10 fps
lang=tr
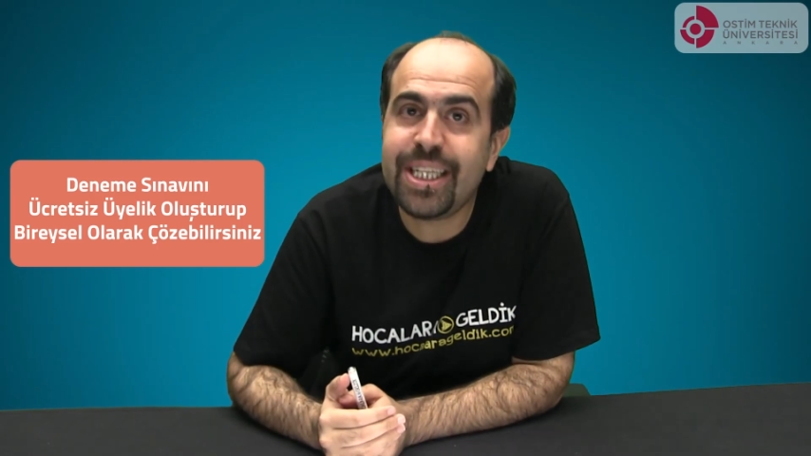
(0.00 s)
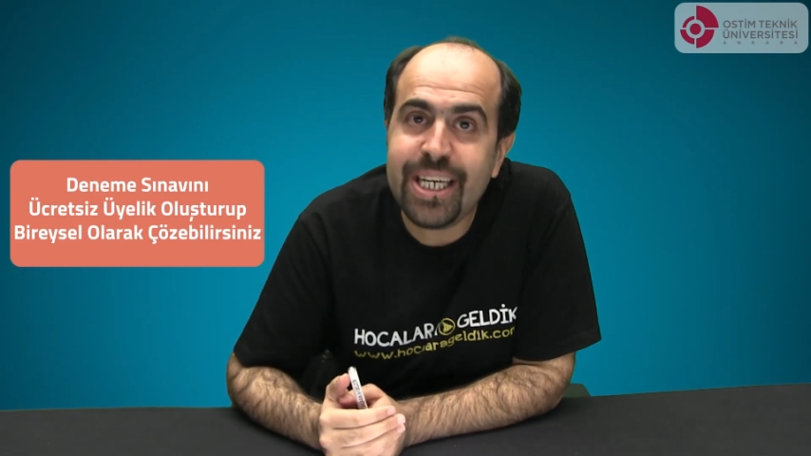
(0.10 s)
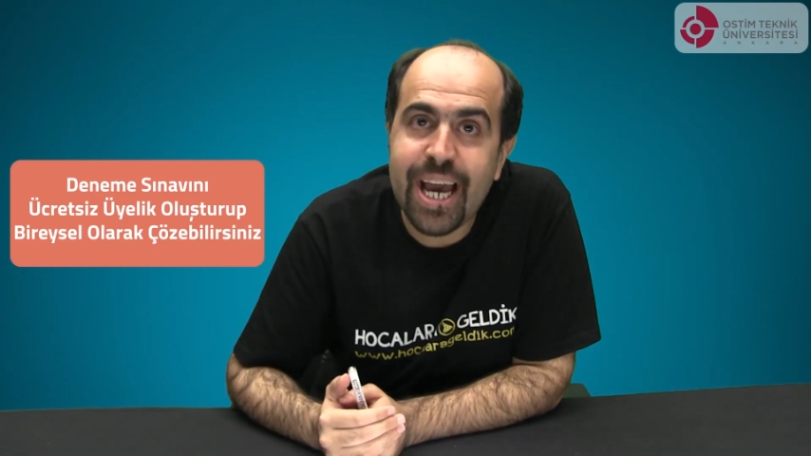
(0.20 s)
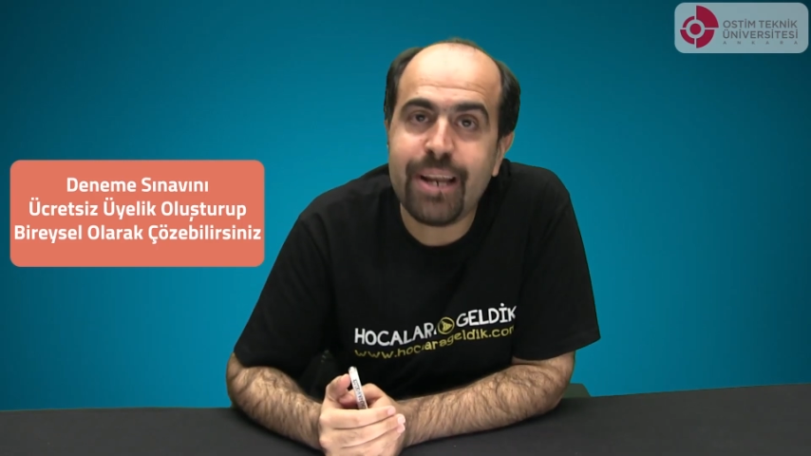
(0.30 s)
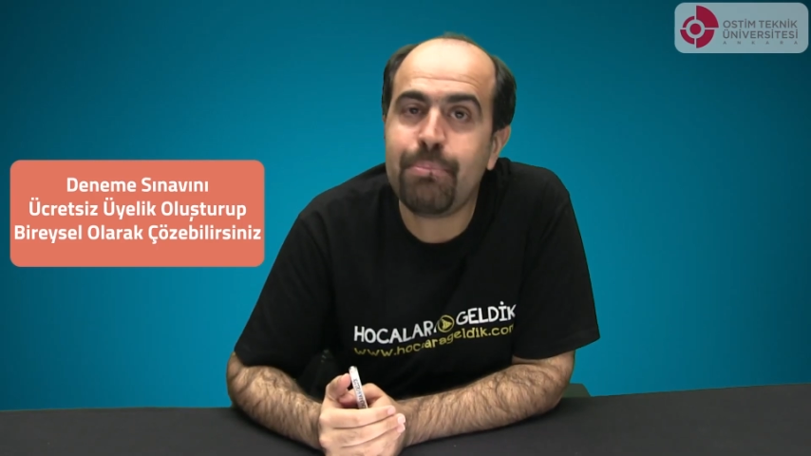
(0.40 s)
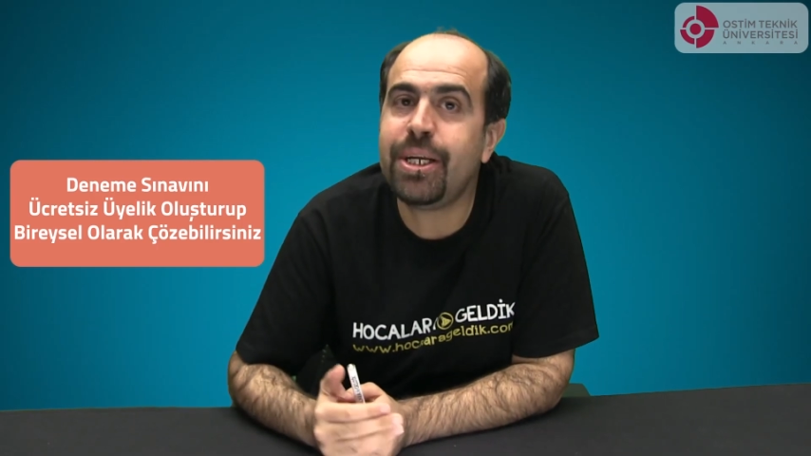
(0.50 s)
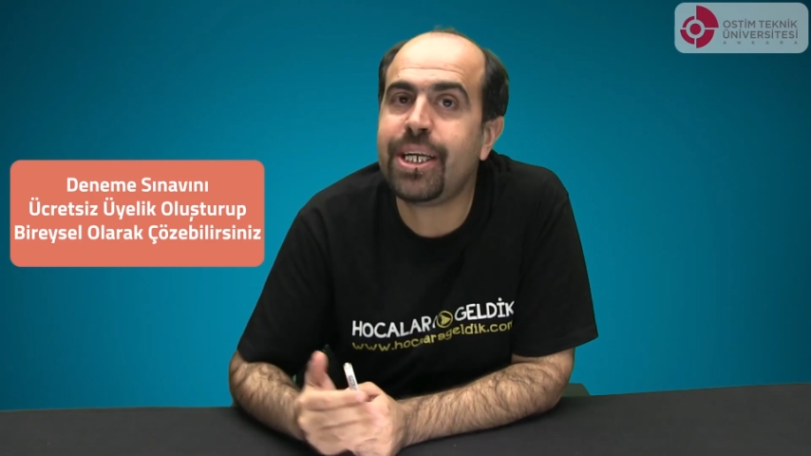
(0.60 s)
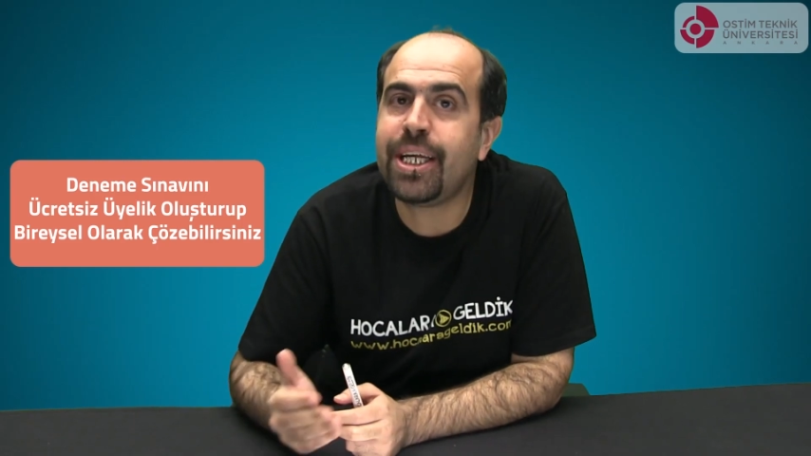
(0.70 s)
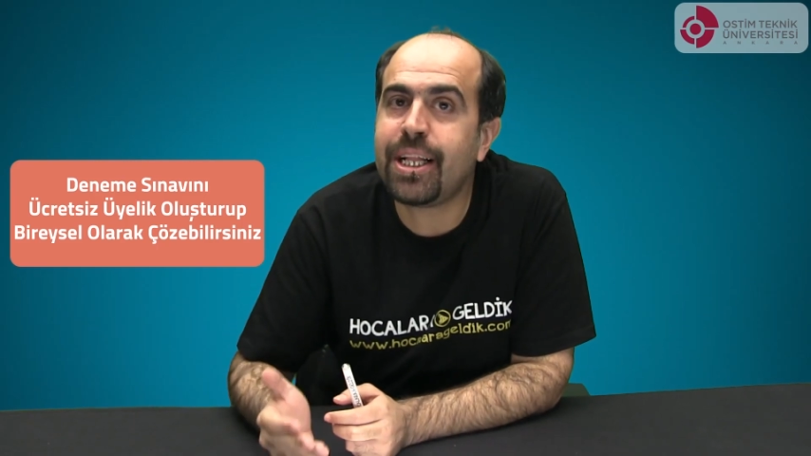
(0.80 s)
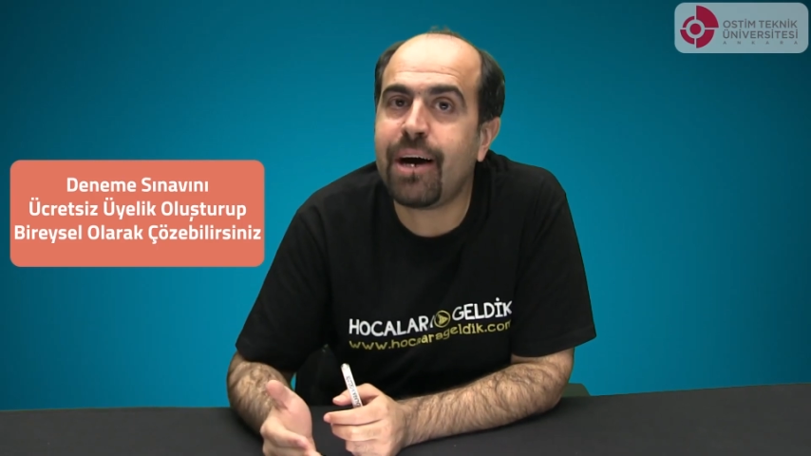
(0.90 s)
diyen
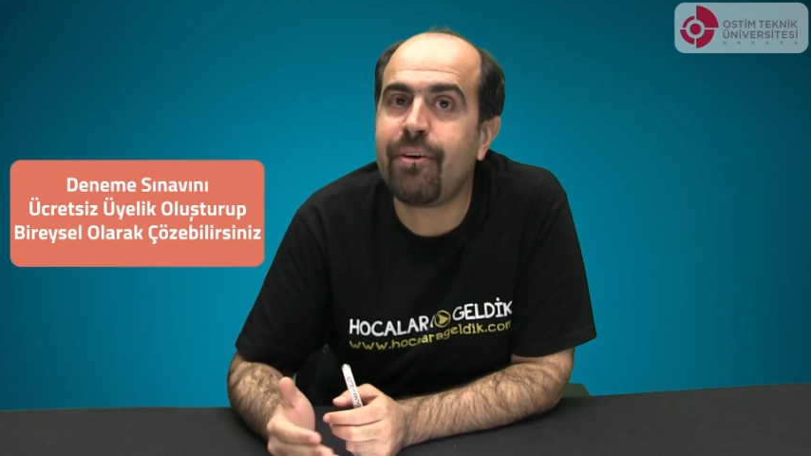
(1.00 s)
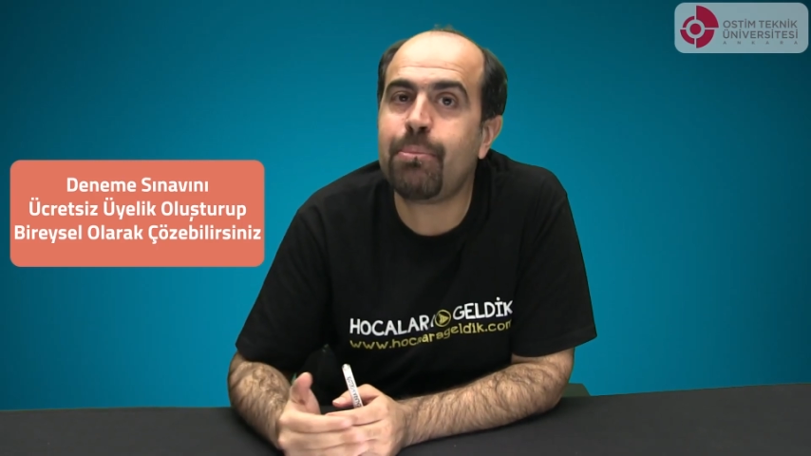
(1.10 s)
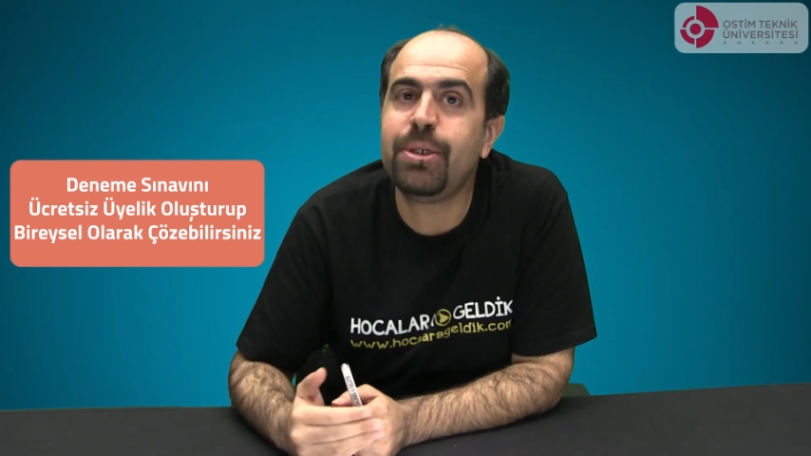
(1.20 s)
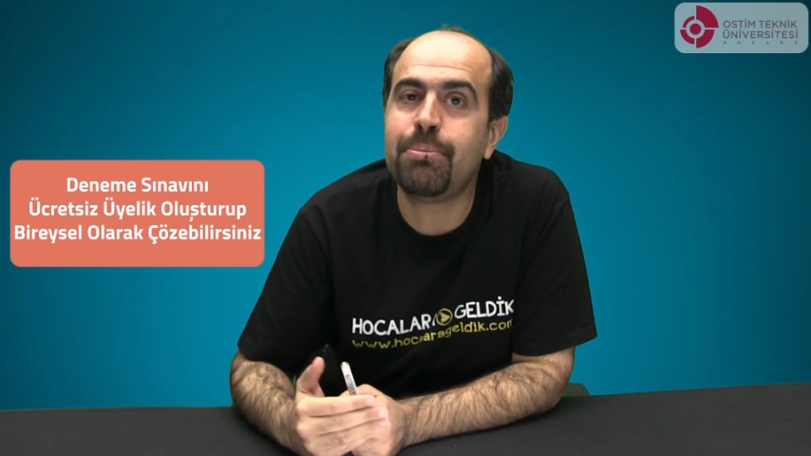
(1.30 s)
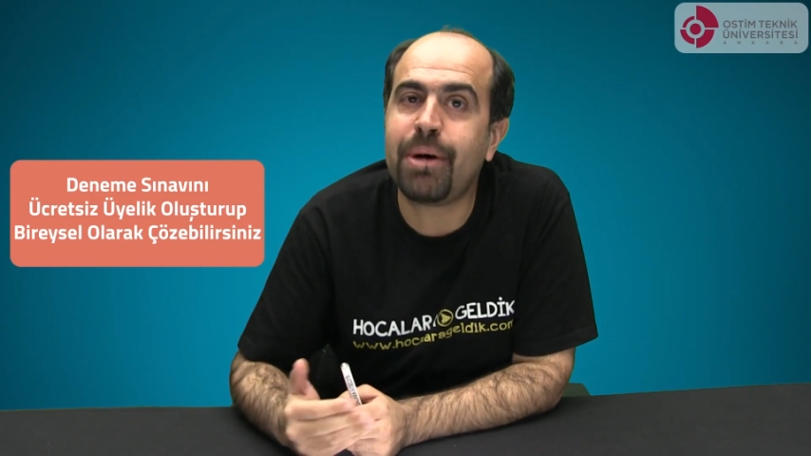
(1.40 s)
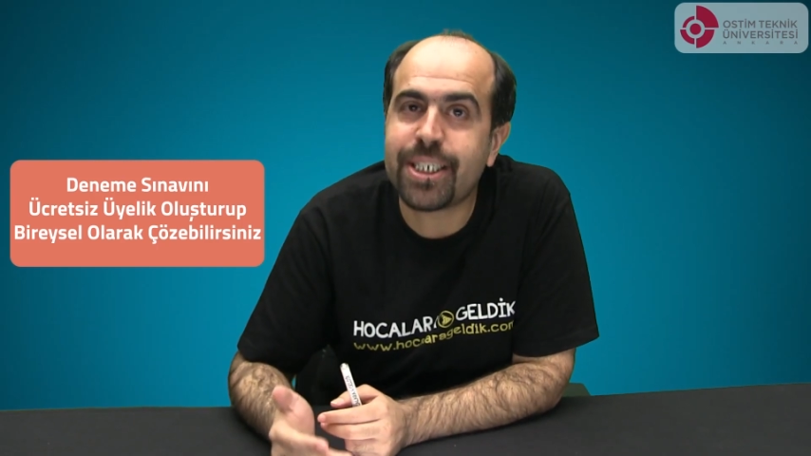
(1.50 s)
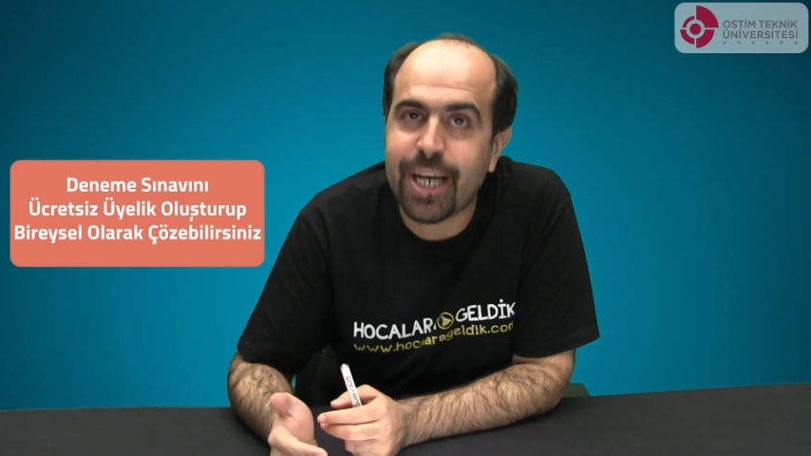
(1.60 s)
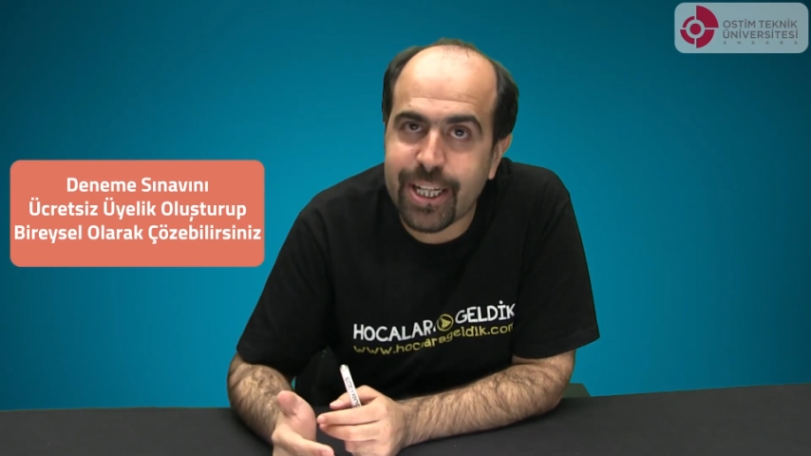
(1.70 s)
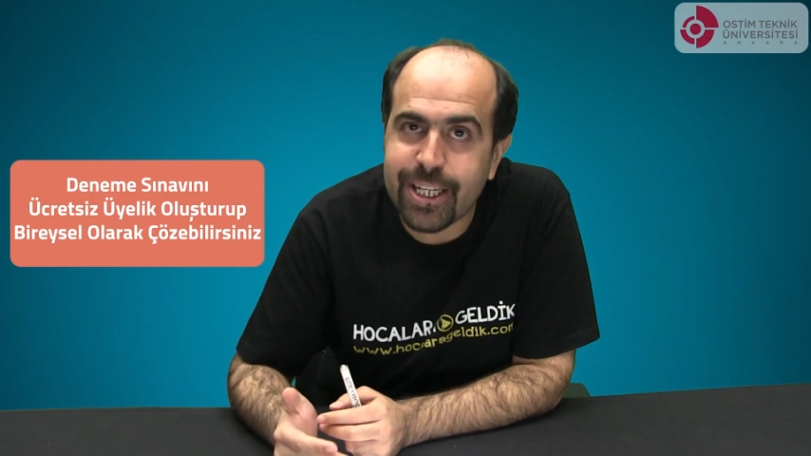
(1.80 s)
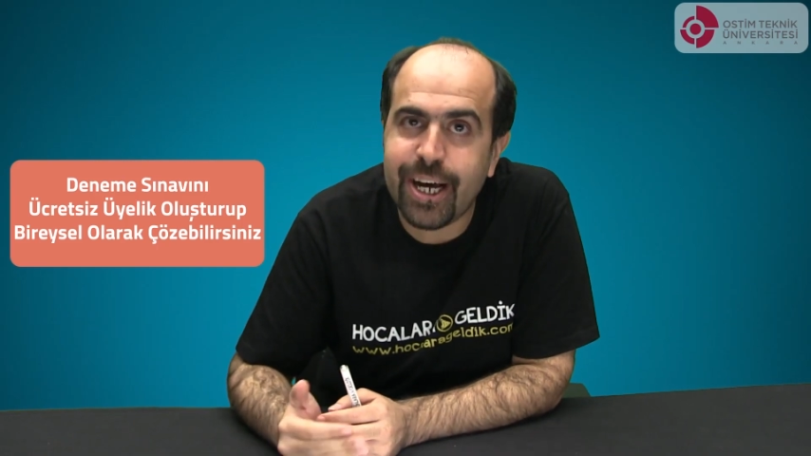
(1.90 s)
bir kitle var. Bizi
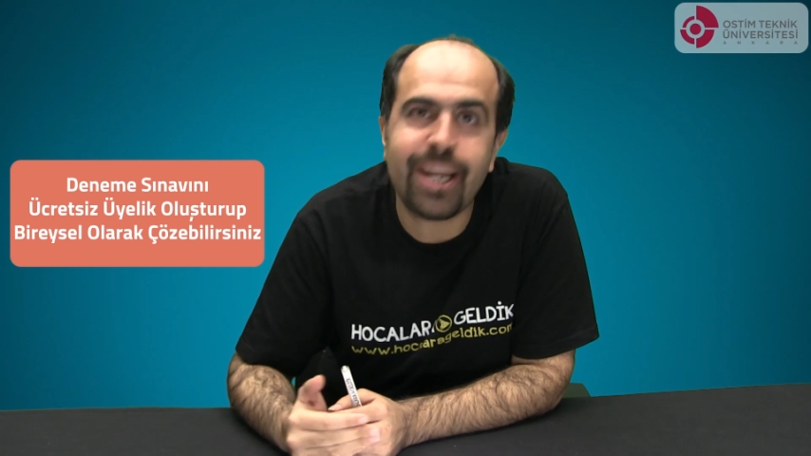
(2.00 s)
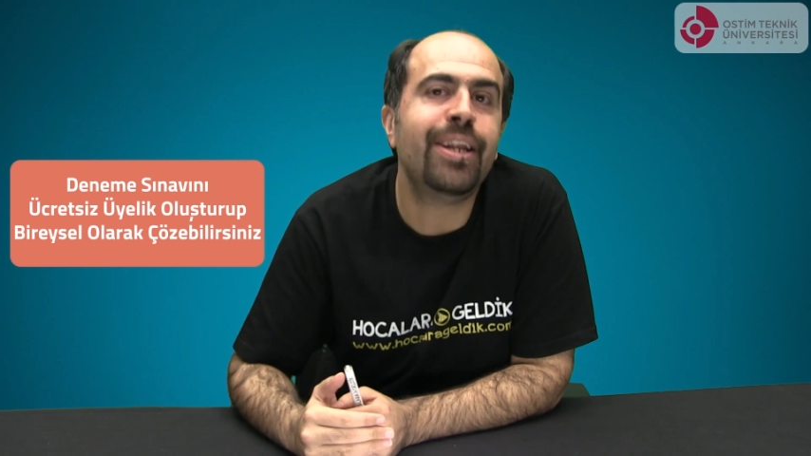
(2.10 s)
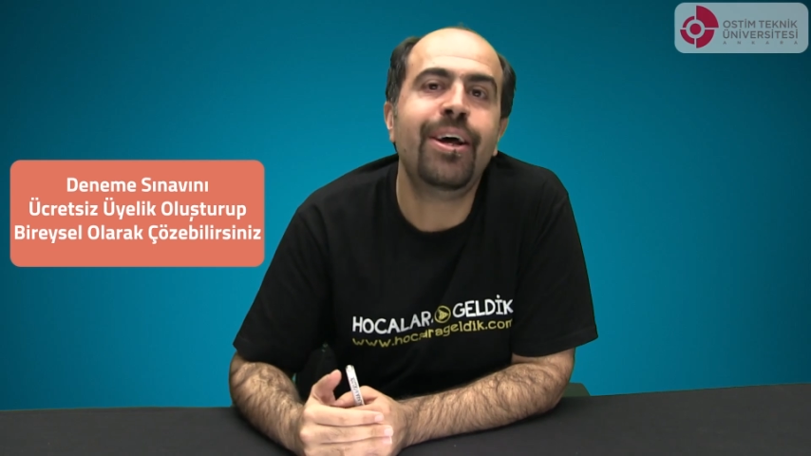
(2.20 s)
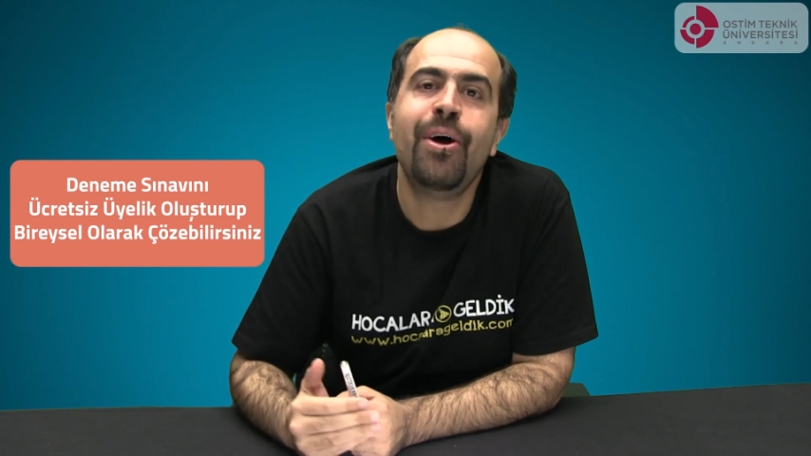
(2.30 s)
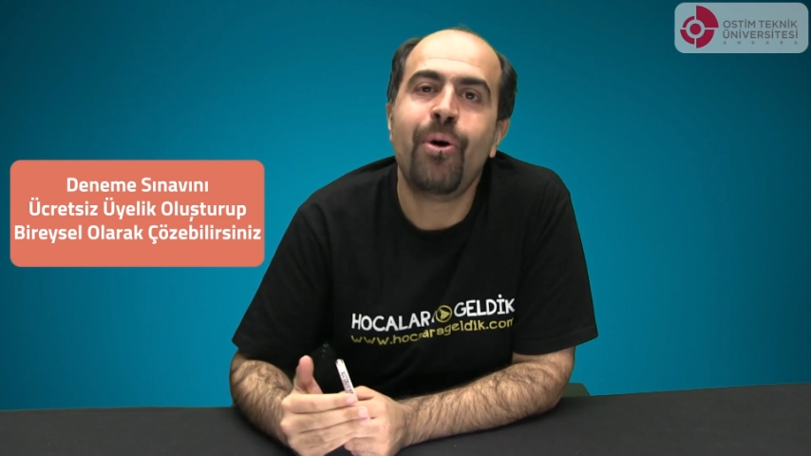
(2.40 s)
baskı altına alan.